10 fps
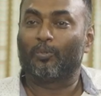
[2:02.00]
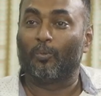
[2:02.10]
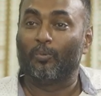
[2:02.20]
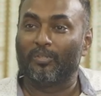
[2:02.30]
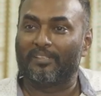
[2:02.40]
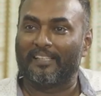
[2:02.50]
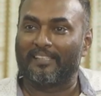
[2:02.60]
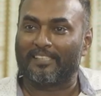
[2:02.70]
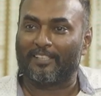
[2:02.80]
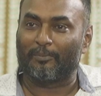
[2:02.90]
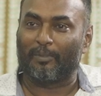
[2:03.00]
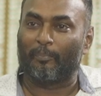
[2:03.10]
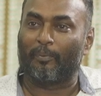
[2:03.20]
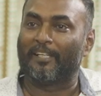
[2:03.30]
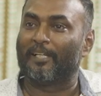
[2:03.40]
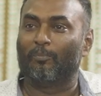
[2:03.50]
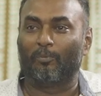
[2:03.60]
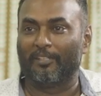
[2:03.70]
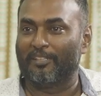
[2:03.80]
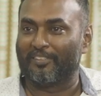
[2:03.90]
தொண்ணூத்தைந்து சதவீதமான பணிகள்
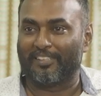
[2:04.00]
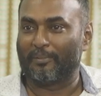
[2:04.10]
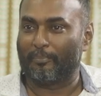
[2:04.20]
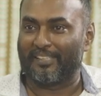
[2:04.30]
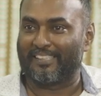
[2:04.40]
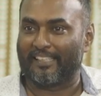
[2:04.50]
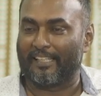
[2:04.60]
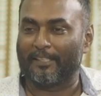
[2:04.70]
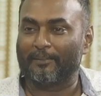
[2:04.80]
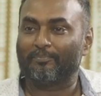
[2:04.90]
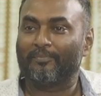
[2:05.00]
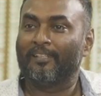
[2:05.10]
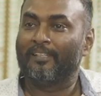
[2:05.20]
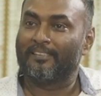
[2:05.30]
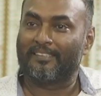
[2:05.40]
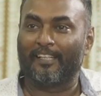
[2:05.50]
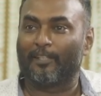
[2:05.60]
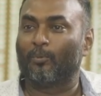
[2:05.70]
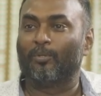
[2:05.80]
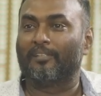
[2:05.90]
முடிந்து விட்டதுன்னு பேசியிருக்காரு சரி
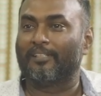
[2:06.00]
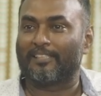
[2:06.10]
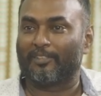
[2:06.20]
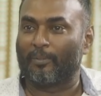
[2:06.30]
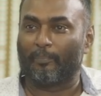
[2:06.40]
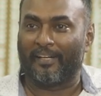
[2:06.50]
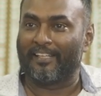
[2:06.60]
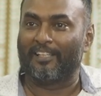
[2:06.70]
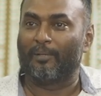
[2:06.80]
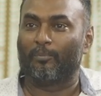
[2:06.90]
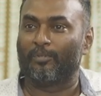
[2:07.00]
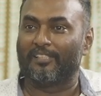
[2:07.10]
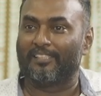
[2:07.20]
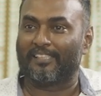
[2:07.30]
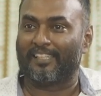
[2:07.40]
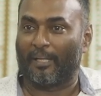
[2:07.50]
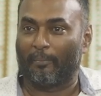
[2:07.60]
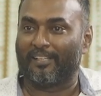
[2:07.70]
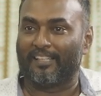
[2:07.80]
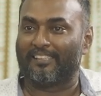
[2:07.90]
தொண்ணூத்தஞ்சு சதவீதம் பணிகள்லாம் முடிஞ்சிருச்சே
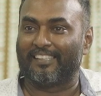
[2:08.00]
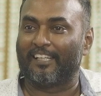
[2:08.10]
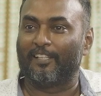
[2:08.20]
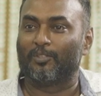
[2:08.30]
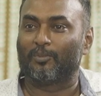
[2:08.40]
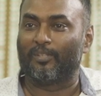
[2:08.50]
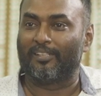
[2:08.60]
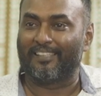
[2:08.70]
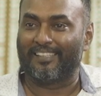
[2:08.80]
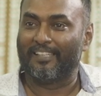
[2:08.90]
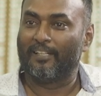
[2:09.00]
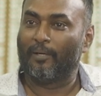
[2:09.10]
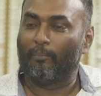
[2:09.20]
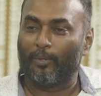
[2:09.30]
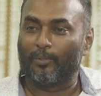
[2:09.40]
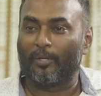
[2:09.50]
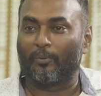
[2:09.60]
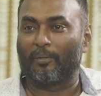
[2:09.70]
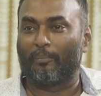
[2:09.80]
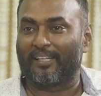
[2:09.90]
நமக்கு தான் தெரியலையோன்னு சொல்லிட்டு
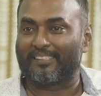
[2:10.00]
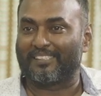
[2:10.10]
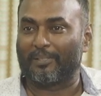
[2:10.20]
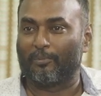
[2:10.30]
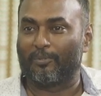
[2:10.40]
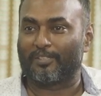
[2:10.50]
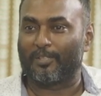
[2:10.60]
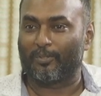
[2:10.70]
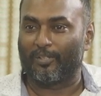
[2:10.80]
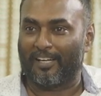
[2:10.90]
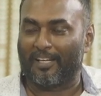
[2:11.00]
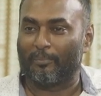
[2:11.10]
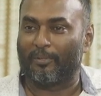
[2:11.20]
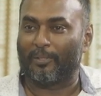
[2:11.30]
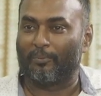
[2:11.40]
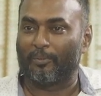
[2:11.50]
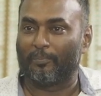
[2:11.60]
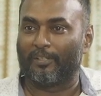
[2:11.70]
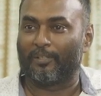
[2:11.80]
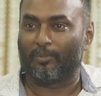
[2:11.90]
மதுரையுடைய மார்க்சிஸ்ட் கம்யூனிஸ்ட் கட்சி நாடாளுமன்ற
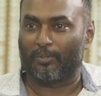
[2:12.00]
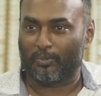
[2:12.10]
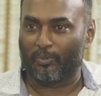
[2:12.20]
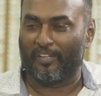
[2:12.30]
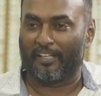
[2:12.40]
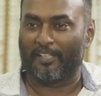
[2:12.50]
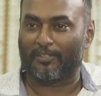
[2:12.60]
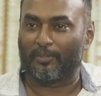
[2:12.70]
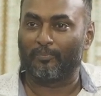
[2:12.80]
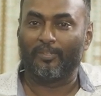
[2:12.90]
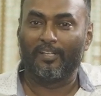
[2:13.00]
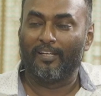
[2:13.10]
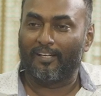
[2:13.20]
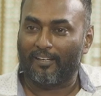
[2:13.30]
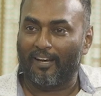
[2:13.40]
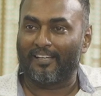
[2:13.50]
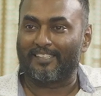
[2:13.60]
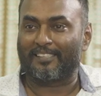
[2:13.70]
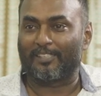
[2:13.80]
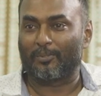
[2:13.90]
உறுப்பினர் தோழர் சு வெங்கடேசனும்
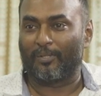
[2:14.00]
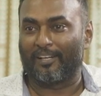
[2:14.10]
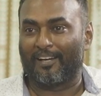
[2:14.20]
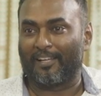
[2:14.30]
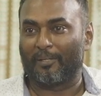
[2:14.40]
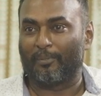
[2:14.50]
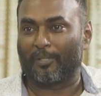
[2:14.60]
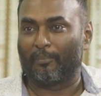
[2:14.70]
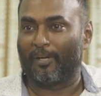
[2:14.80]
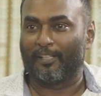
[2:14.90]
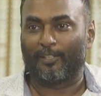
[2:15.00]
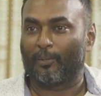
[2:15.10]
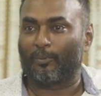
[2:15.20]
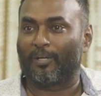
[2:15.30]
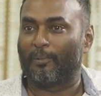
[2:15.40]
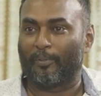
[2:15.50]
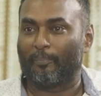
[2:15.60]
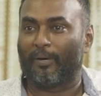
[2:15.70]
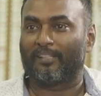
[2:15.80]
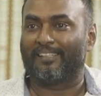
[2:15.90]
காங்கிரஸ் கட்சியினுடைய நாடாளுமன்ற மாணிக் தாக்கூர் அங்கே
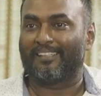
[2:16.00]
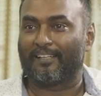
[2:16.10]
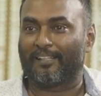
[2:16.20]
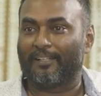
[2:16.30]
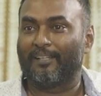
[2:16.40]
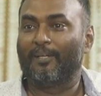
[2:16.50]
போய் பார்த்துருக்காங்க